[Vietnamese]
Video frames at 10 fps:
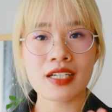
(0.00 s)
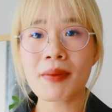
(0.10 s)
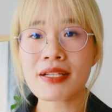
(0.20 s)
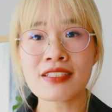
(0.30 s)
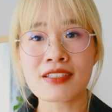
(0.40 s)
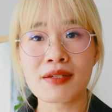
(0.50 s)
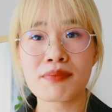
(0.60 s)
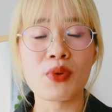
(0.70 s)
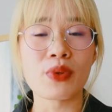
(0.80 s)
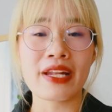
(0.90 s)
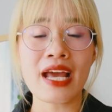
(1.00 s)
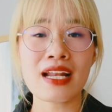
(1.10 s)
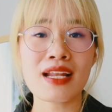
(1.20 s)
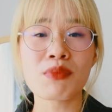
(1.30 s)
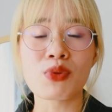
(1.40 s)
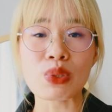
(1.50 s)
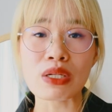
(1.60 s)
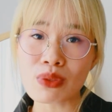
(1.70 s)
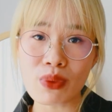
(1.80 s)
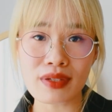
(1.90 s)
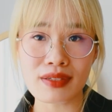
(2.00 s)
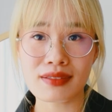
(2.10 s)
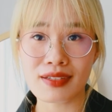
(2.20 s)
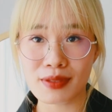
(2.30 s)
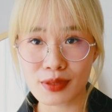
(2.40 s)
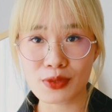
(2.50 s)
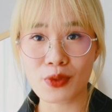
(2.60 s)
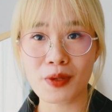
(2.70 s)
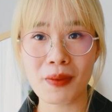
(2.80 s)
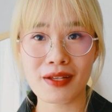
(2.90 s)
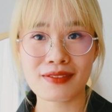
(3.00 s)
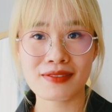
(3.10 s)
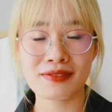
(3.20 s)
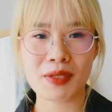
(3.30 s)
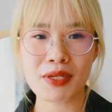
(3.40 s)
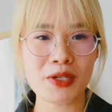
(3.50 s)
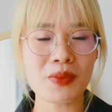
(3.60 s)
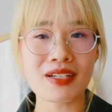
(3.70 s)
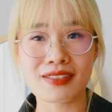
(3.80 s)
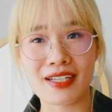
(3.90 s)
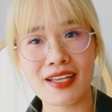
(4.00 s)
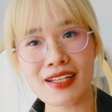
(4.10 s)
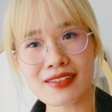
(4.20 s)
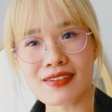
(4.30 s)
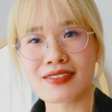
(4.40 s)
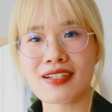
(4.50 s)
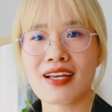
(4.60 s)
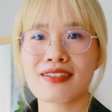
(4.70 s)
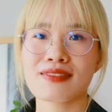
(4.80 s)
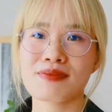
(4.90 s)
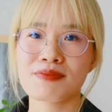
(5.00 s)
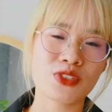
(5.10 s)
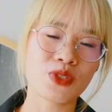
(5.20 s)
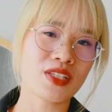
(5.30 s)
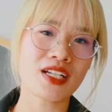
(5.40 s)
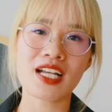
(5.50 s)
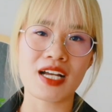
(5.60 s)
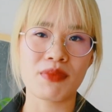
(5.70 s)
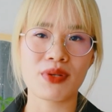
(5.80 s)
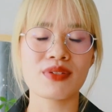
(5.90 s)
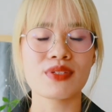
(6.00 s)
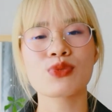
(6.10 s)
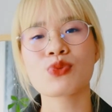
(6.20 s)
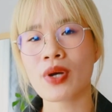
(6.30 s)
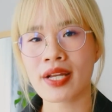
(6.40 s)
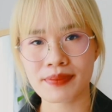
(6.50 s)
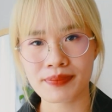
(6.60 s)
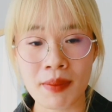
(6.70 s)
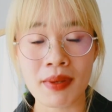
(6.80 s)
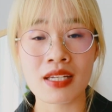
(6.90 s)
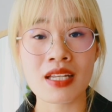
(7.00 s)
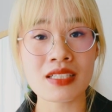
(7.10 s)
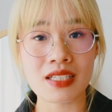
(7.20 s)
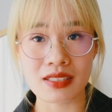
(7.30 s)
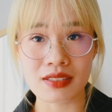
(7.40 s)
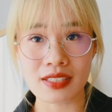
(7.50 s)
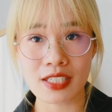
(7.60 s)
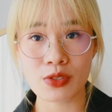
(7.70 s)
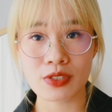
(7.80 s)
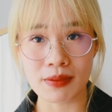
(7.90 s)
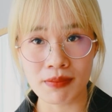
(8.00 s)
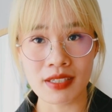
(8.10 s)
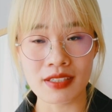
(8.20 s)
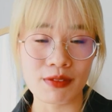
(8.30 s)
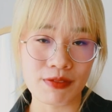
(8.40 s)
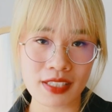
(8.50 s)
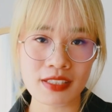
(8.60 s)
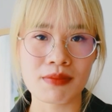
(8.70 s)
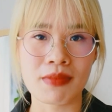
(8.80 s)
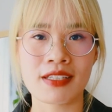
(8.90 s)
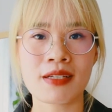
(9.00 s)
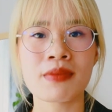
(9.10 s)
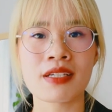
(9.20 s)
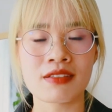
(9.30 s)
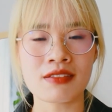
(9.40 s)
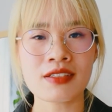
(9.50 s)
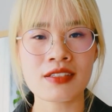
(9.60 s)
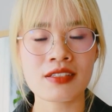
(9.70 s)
các bạn chỉ cần một đến hai lần một tuần thôi là được rồi các bạn các bạn không cần dành hết thời gian cho tất cả mọi người xung quanh các bạn nên dành thời gian cho chính mình để phát triển bản thân mình nữa